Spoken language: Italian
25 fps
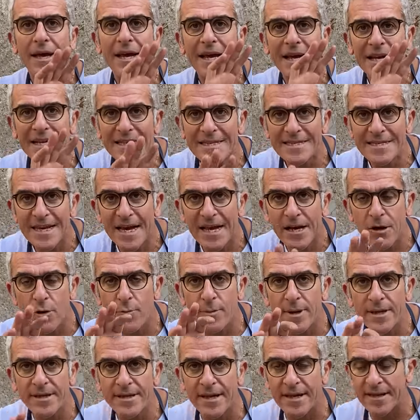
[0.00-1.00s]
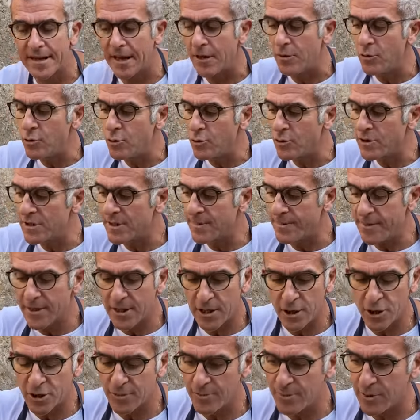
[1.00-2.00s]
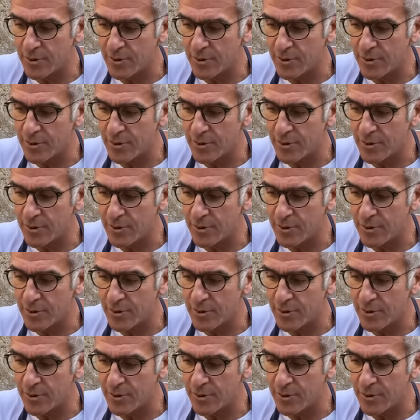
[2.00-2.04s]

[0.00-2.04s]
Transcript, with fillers: il sale lo mettete agli ultimi 10